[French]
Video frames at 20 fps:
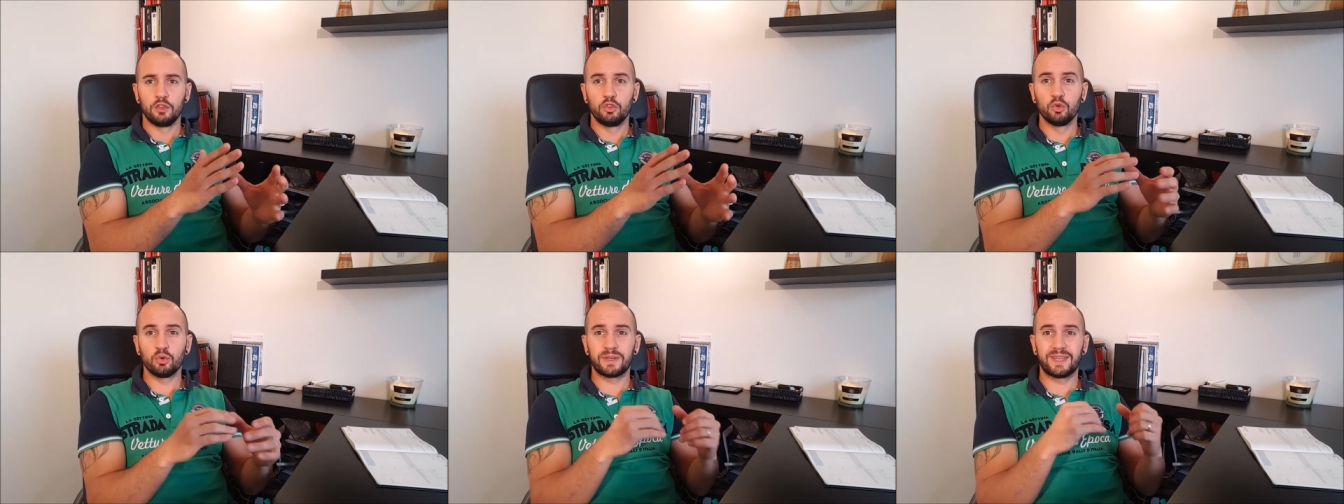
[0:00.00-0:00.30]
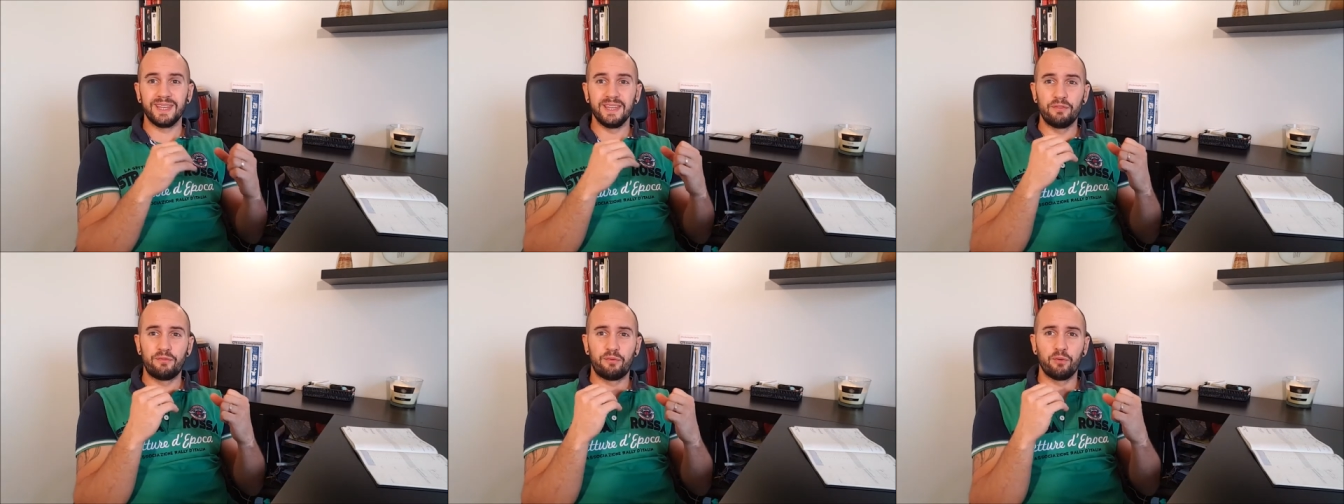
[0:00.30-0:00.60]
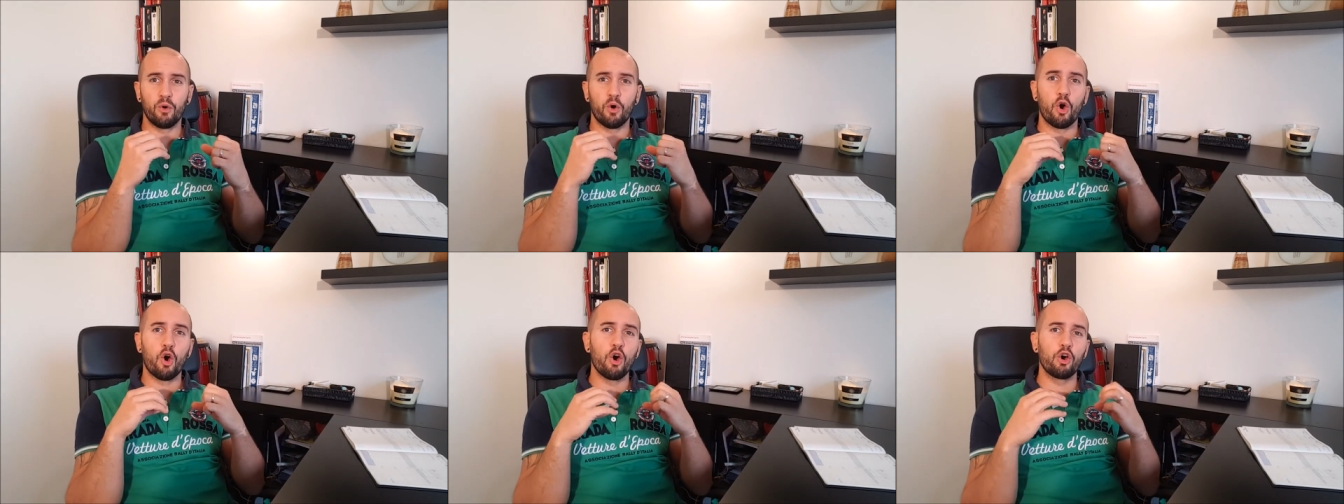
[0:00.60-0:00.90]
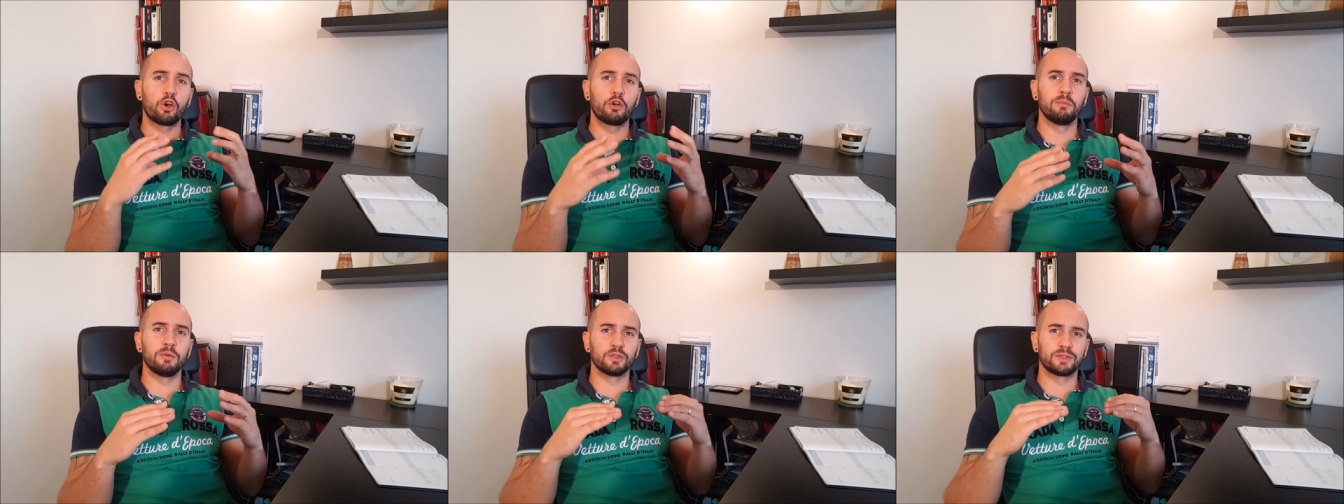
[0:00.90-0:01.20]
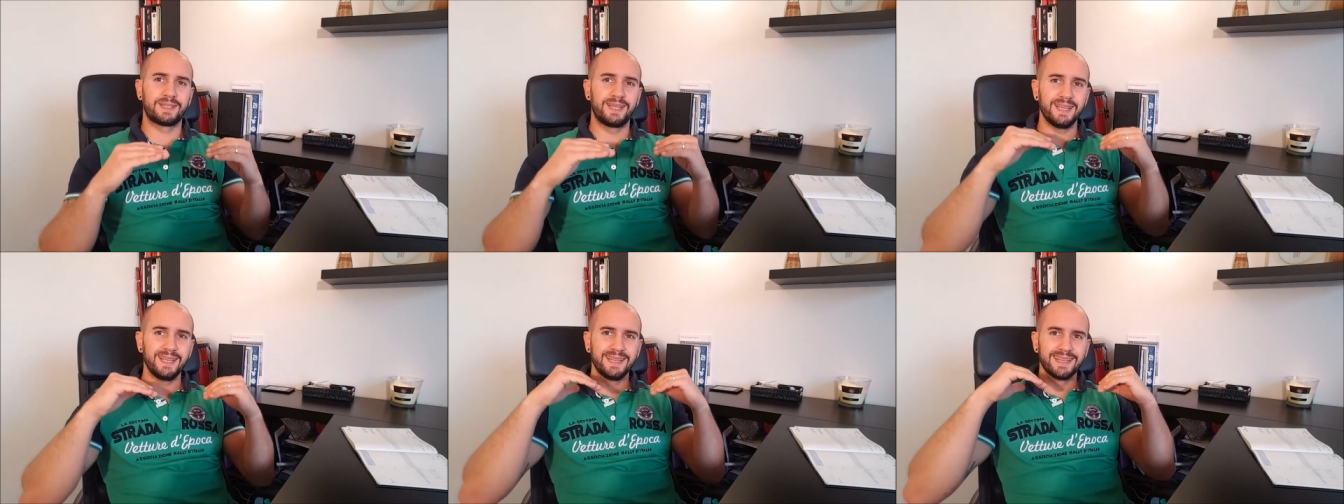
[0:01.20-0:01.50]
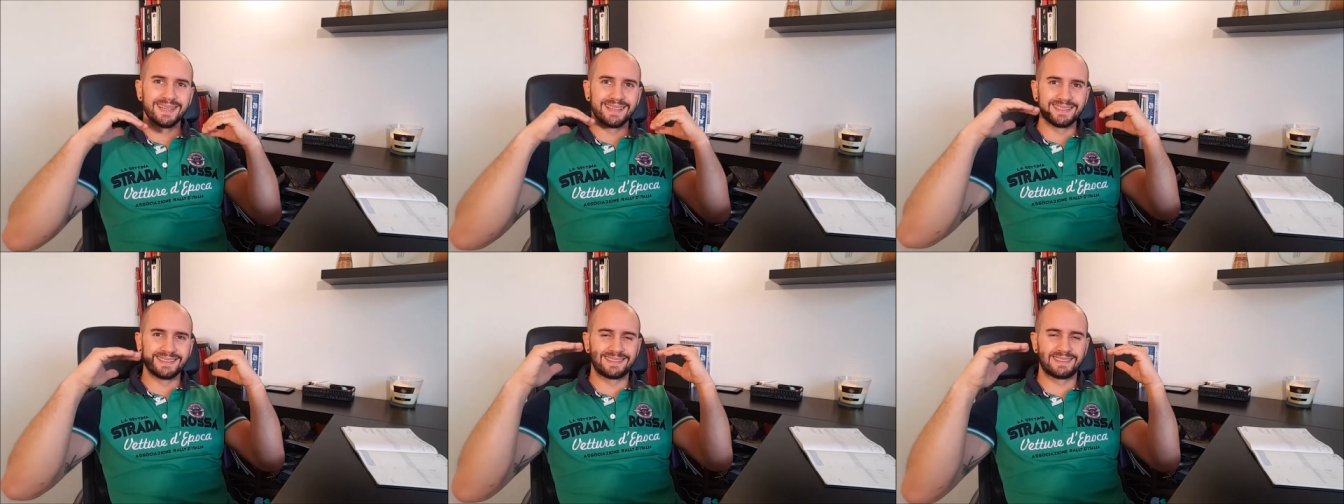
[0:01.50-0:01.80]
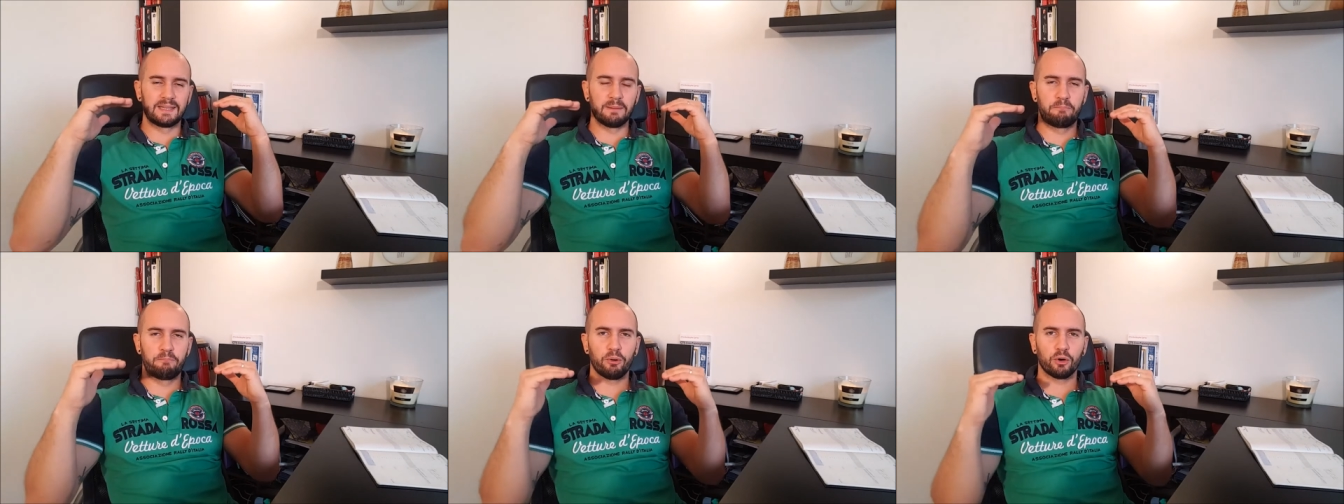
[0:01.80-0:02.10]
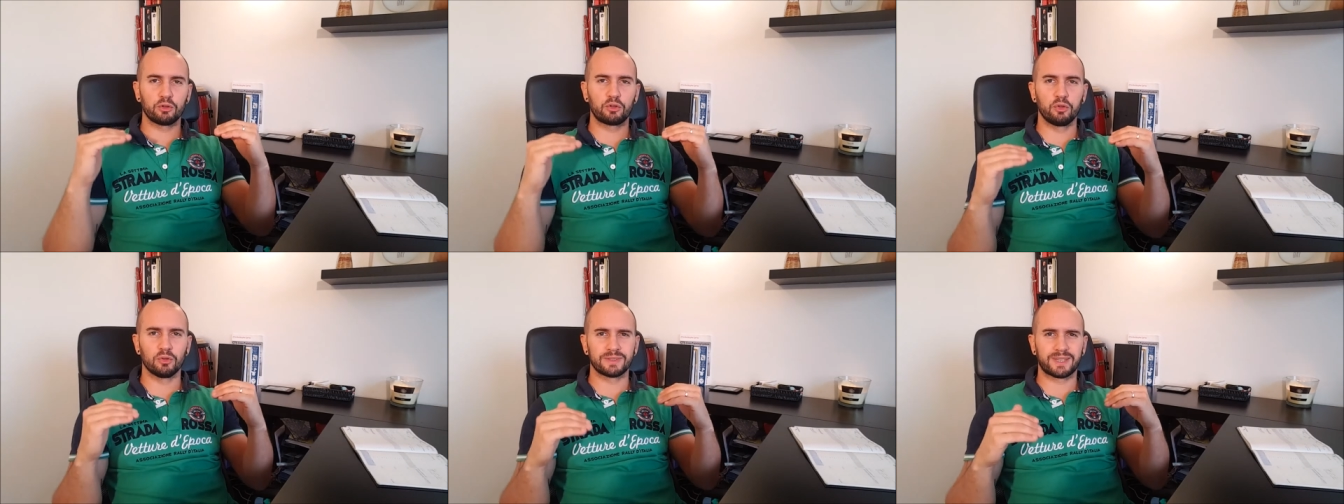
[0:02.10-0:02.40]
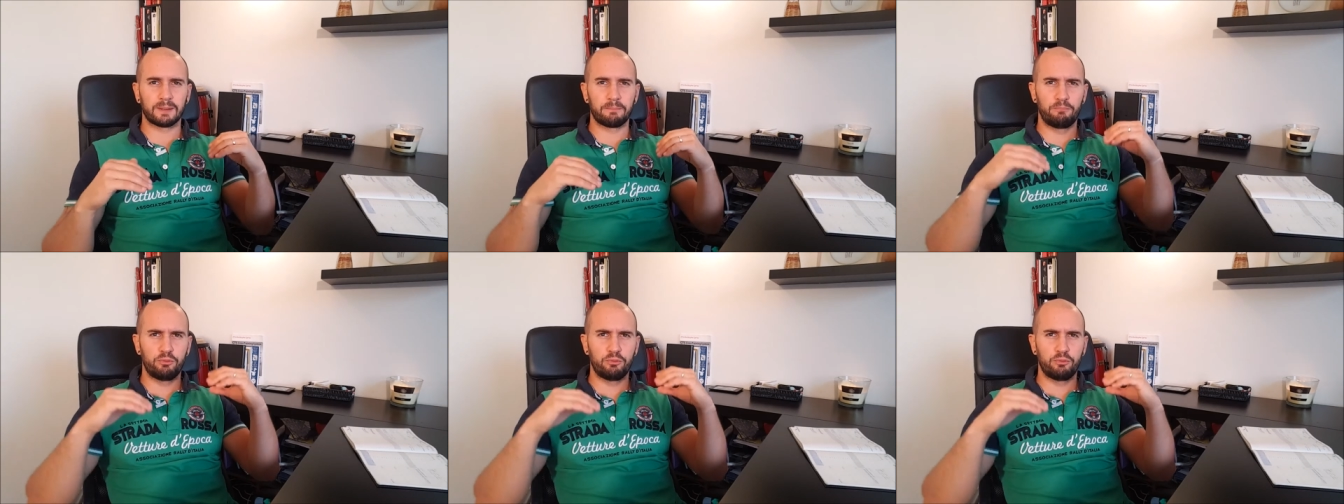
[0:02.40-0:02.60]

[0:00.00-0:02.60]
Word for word: Donc, il faut augmenter ses portes d'entrée.